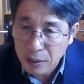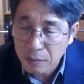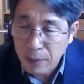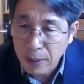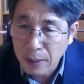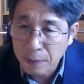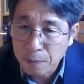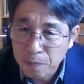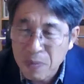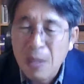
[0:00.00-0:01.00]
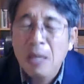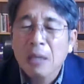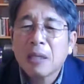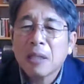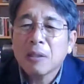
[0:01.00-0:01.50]
아시겠습니까?
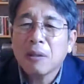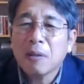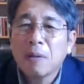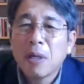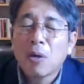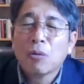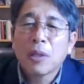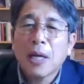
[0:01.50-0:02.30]
그래서